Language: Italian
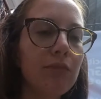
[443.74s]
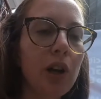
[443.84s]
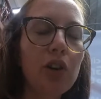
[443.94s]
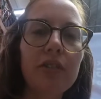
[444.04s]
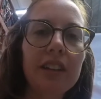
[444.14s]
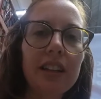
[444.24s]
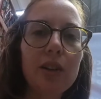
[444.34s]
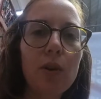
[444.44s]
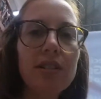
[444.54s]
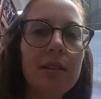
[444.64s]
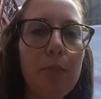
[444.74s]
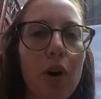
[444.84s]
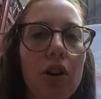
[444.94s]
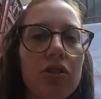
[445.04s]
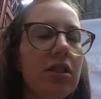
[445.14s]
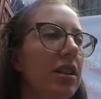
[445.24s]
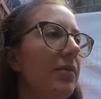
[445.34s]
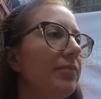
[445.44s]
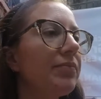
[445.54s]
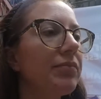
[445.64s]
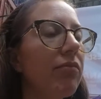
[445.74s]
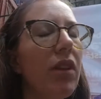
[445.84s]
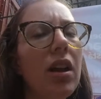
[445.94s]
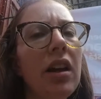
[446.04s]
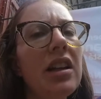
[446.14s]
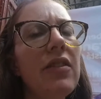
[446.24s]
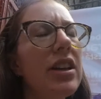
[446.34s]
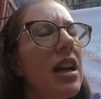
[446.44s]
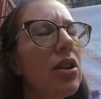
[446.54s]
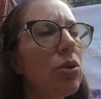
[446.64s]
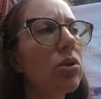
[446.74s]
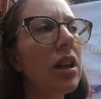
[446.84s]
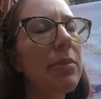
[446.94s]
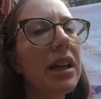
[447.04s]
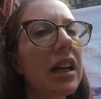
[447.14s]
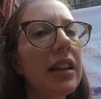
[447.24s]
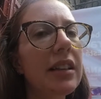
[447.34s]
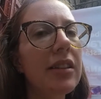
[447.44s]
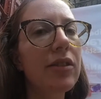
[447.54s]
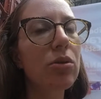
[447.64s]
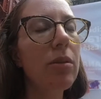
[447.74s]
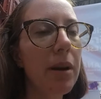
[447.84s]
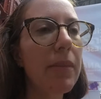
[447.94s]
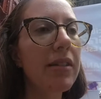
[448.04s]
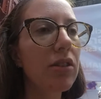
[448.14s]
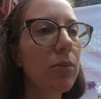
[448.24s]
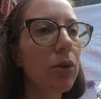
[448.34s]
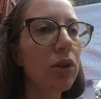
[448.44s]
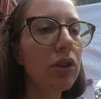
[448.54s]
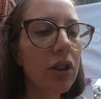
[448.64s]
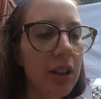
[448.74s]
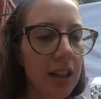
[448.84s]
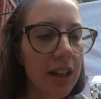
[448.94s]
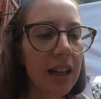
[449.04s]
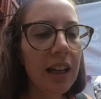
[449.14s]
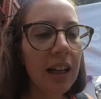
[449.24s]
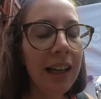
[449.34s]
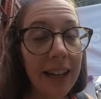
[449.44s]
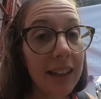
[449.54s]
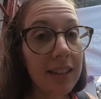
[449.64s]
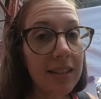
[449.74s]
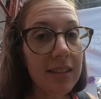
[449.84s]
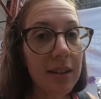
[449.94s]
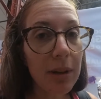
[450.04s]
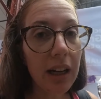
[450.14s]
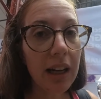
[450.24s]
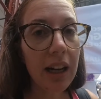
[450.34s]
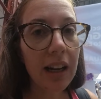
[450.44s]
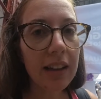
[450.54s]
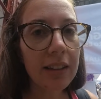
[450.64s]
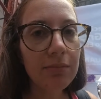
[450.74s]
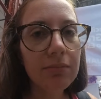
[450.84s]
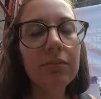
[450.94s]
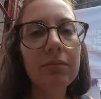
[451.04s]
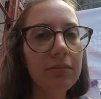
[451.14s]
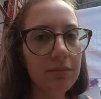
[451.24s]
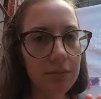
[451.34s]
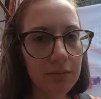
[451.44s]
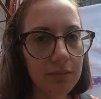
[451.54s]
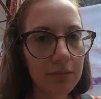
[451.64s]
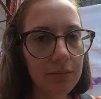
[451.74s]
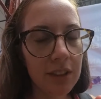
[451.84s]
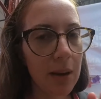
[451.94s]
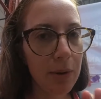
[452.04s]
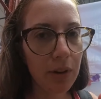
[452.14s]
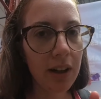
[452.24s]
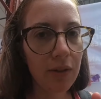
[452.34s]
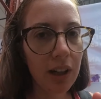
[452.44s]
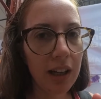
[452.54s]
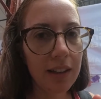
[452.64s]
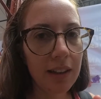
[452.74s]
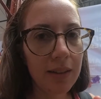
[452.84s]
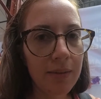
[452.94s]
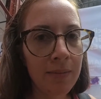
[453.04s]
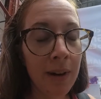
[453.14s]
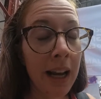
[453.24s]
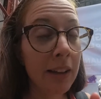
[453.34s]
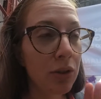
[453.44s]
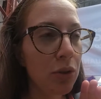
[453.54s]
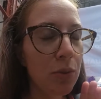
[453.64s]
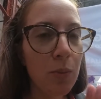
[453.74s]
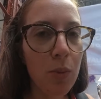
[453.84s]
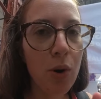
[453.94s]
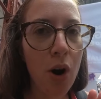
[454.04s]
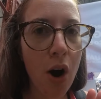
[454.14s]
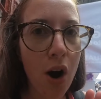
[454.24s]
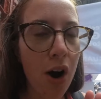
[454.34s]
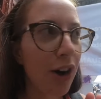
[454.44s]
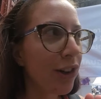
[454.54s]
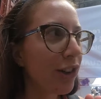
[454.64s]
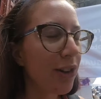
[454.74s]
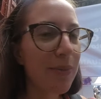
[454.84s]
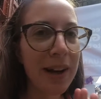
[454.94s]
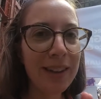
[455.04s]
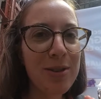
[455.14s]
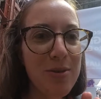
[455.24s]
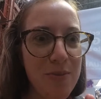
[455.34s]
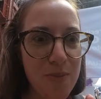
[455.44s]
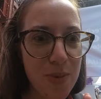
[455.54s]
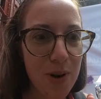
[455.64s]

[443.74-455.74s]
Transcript: una novità di questi posti, a dire la verità in tutta l'America Latina si usa ma in Messico molto, l'ananas insieme alla carne sembra una cavolata, ma è di un buono, ma di un